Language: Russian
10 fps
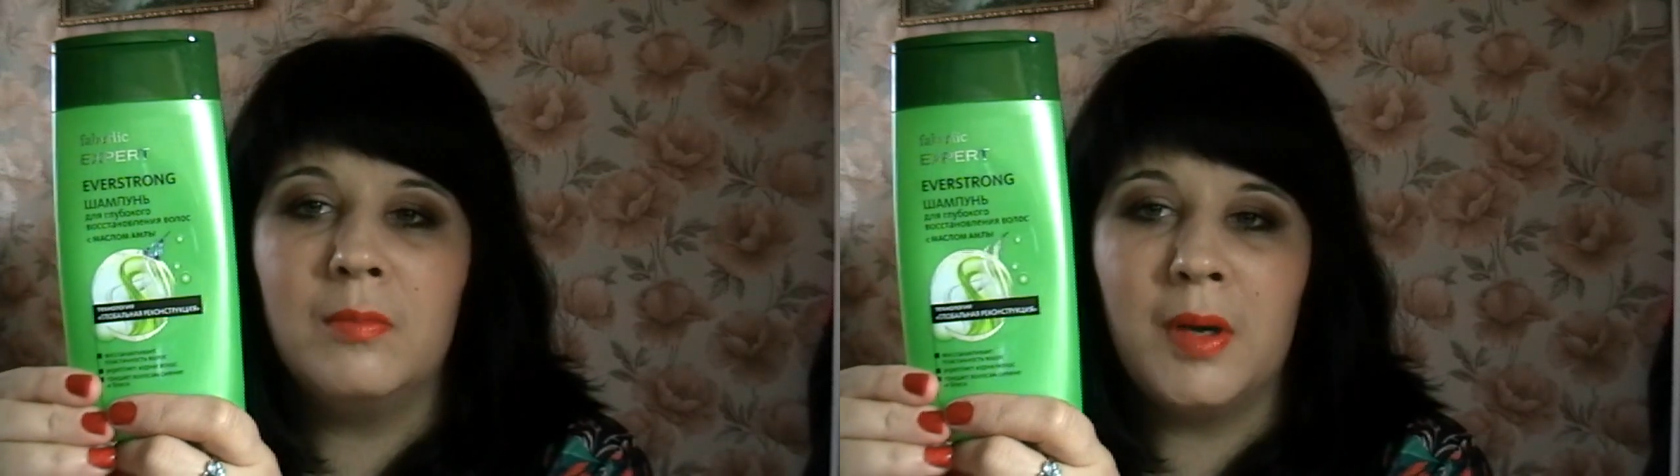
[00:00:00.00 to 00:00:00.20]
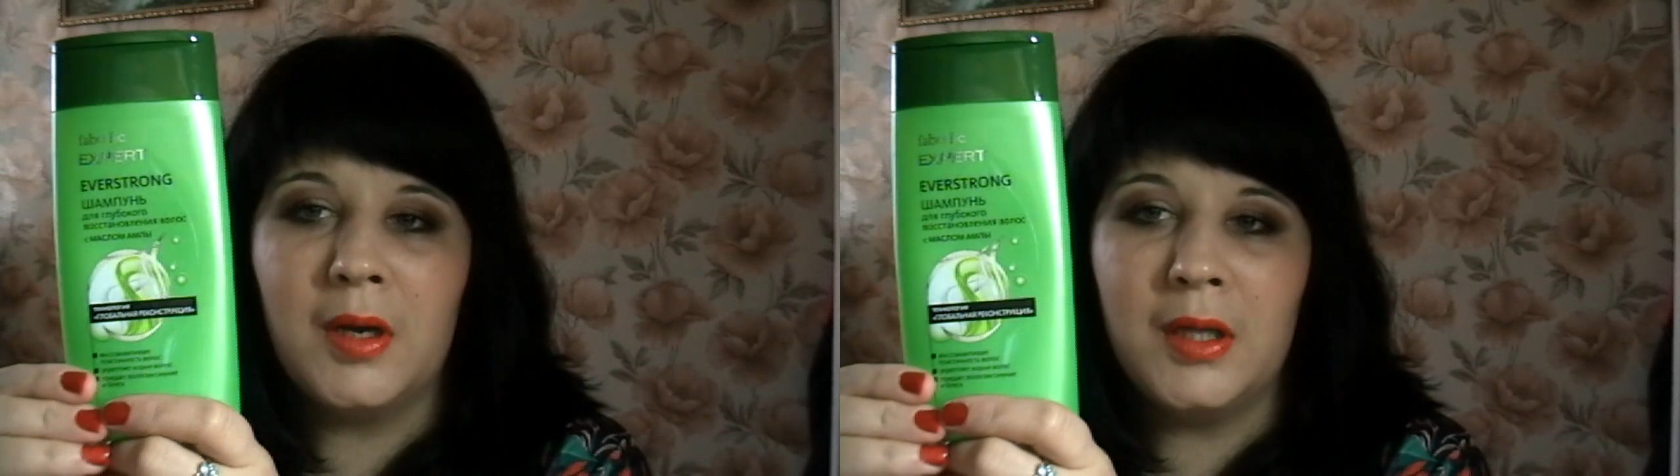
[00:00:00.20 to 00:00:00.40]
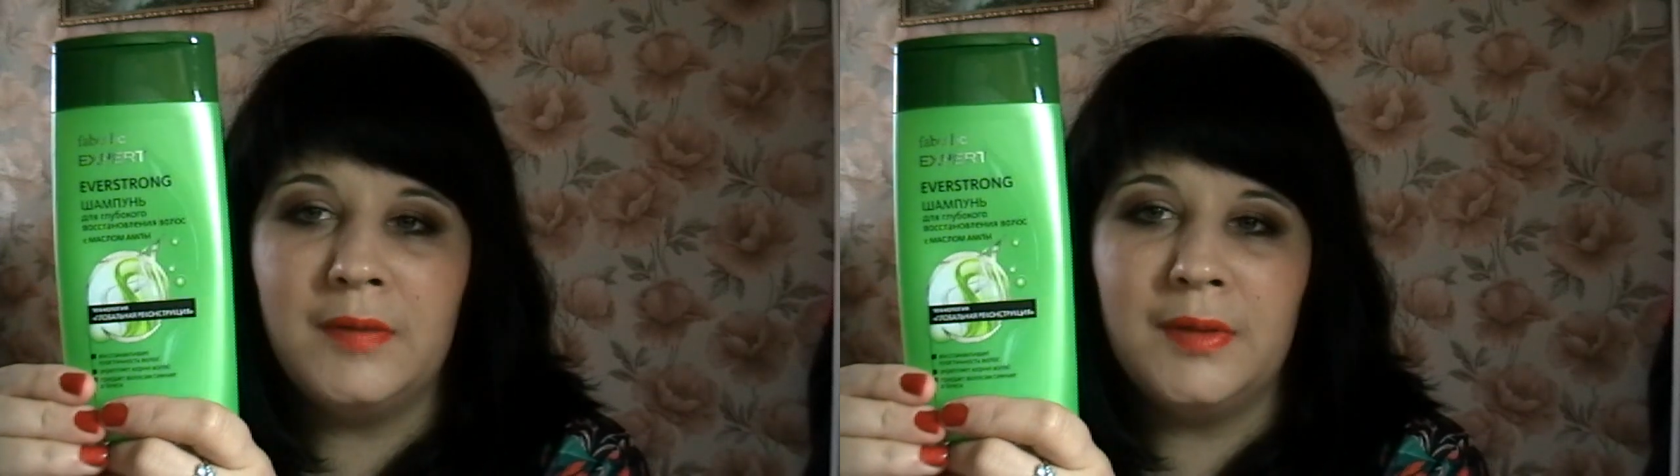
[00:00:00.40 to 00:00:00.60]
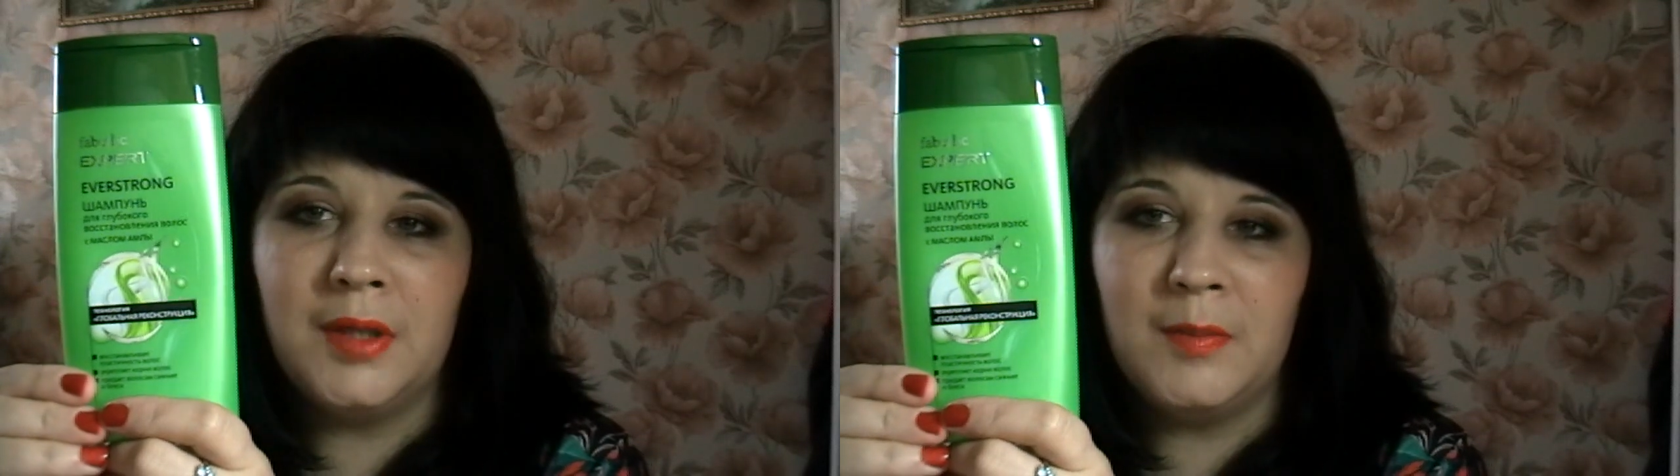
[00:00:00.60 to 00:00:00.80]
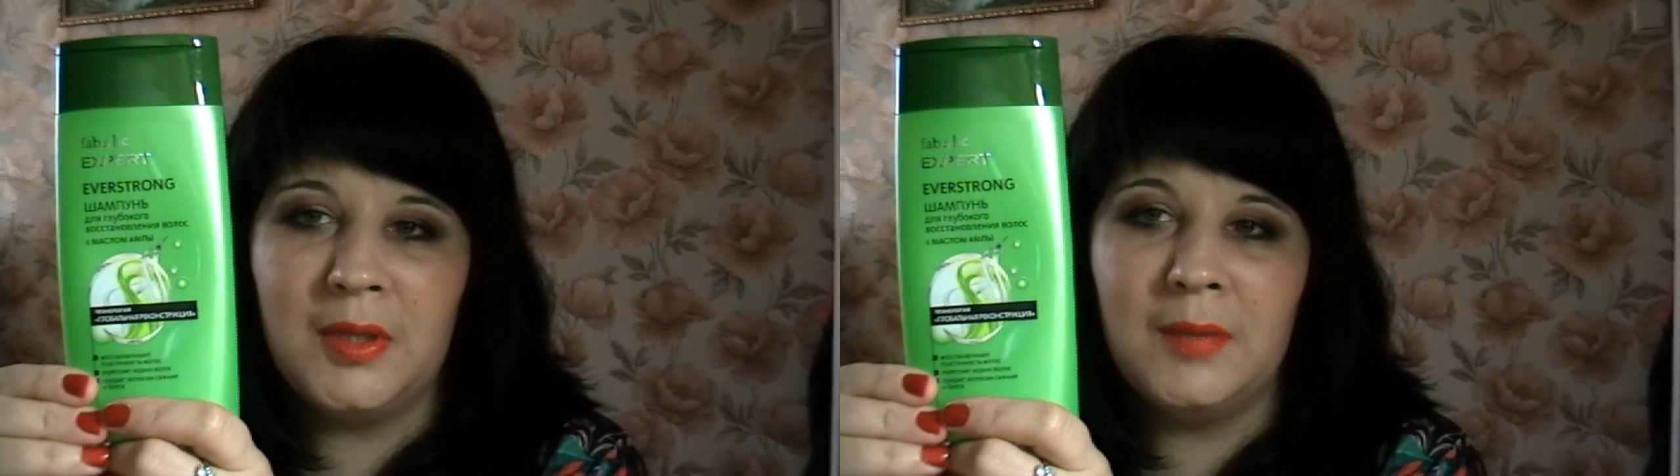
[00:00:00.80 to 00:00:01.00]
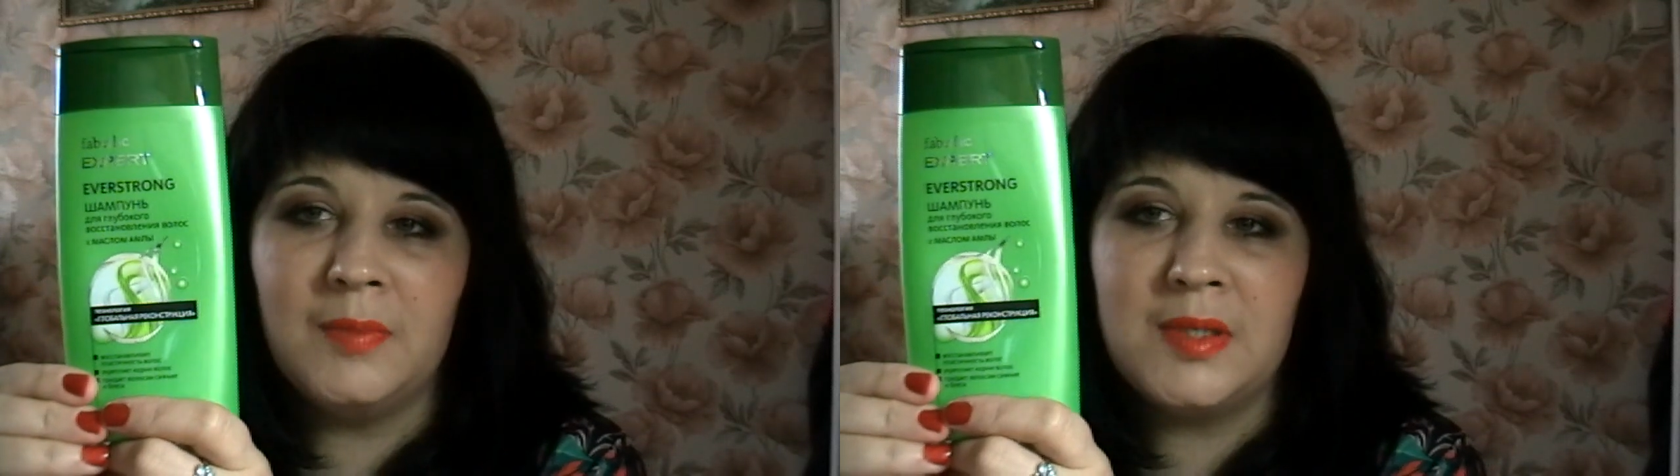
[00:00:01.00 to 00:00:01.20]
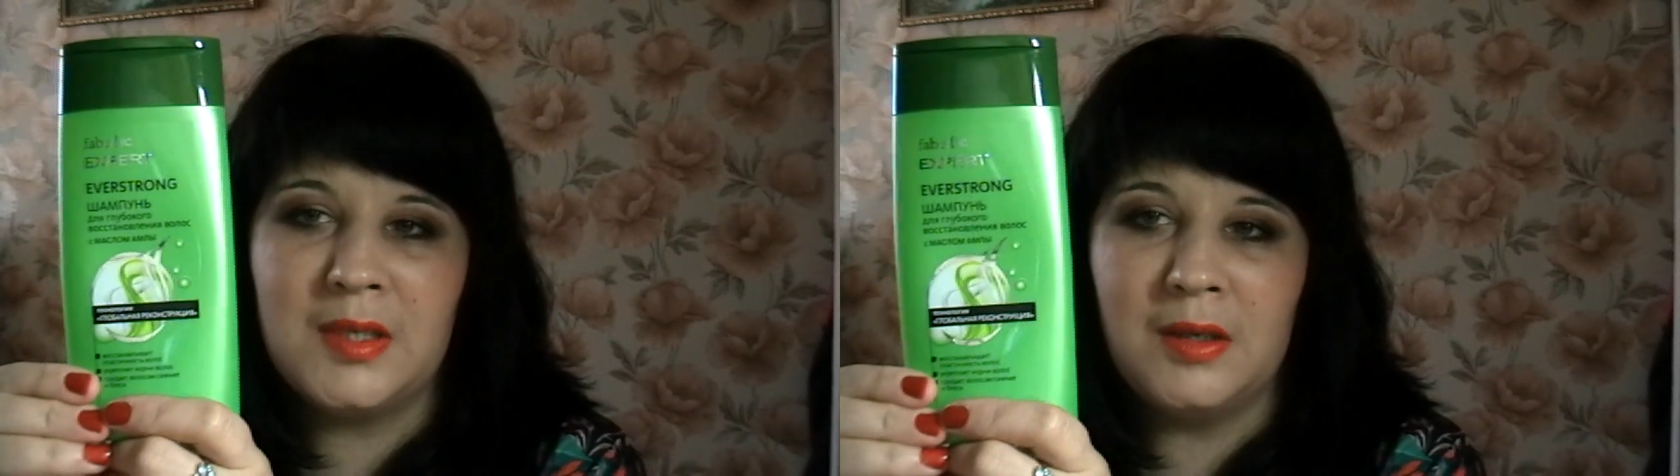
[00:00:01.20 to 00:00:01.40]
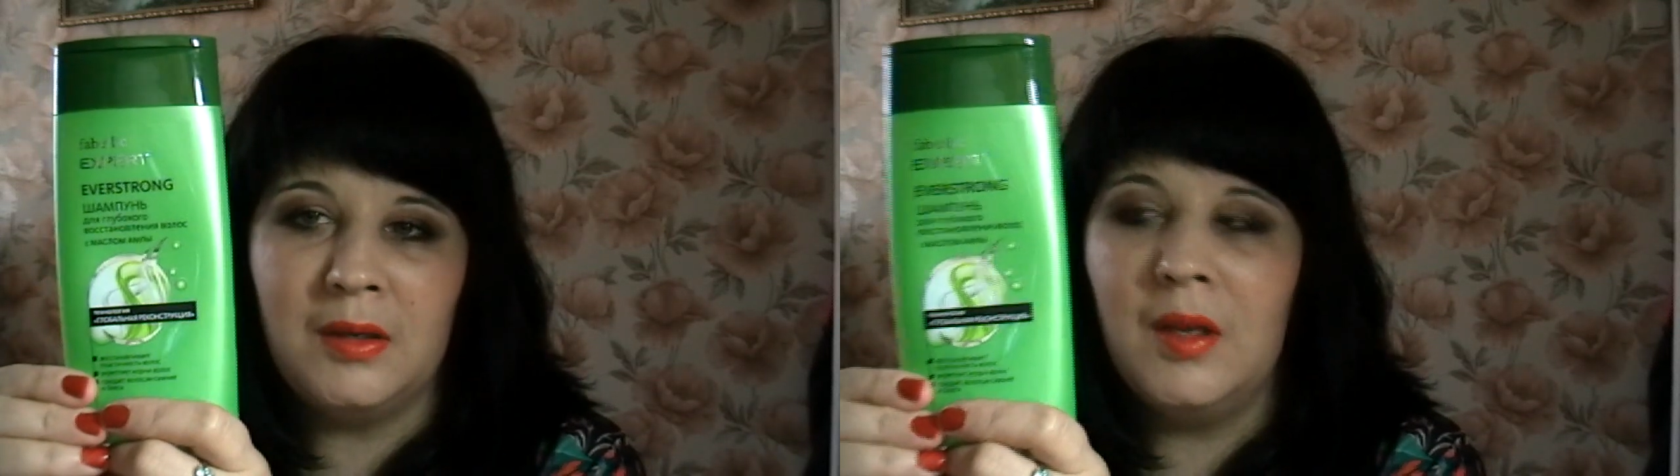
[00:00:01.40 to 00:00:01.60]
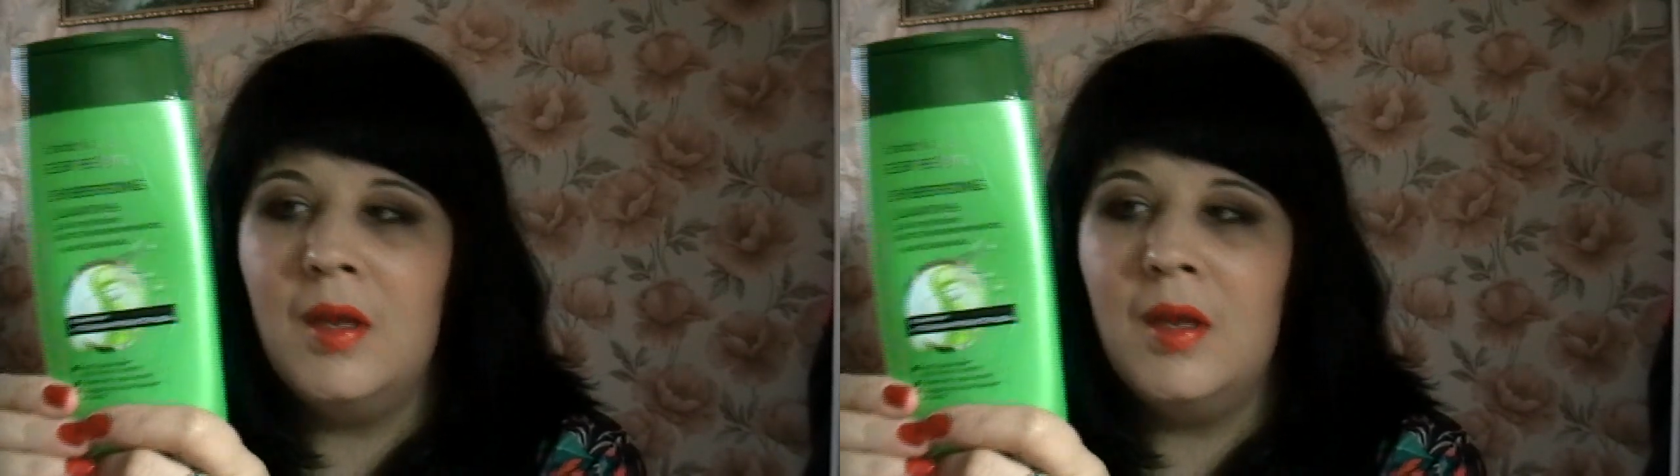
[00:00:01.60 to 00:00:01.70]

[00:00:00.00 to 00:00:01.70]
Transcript: богат витамином С.